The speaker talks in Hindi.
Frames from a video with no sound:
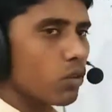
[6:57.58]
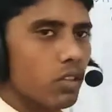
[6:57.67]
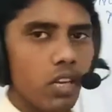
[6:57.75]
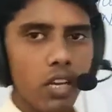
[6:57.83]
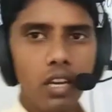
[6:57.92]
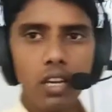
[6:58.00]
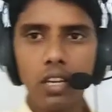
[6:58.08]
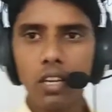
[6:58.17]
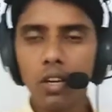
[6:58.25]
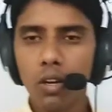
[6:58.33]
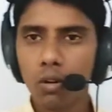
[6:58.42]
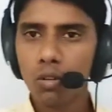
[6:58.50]
होते हैं
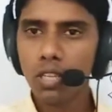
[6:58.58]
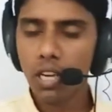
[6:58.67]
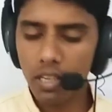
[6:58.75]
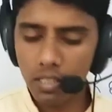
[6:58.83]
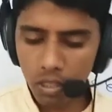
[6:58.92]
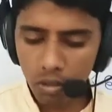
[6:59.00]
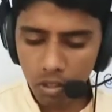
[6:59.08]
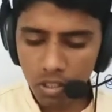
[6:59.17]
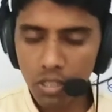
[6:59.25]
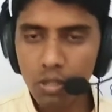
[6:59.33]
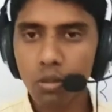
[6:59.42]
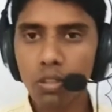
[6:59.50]
कुछ ऐसे
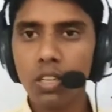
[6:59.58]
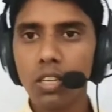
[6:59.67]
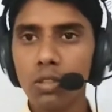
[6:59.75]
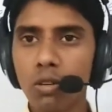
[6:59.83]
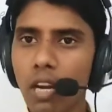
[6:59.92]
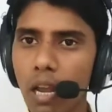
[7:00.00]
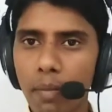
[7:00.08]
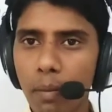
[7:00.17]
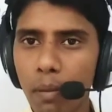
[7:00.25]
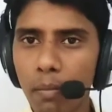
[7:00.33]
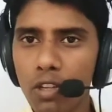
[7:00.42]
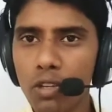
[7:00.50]
क्वेश्चन होते हैं जो ग्रामर
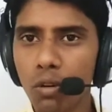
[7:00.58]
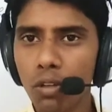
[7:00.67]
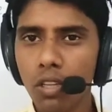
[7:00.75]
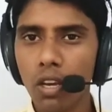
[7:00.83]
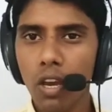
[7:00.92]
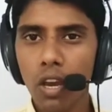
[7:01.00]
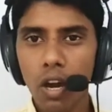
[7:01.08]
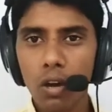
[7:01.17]
पे बेस्ड होते हैं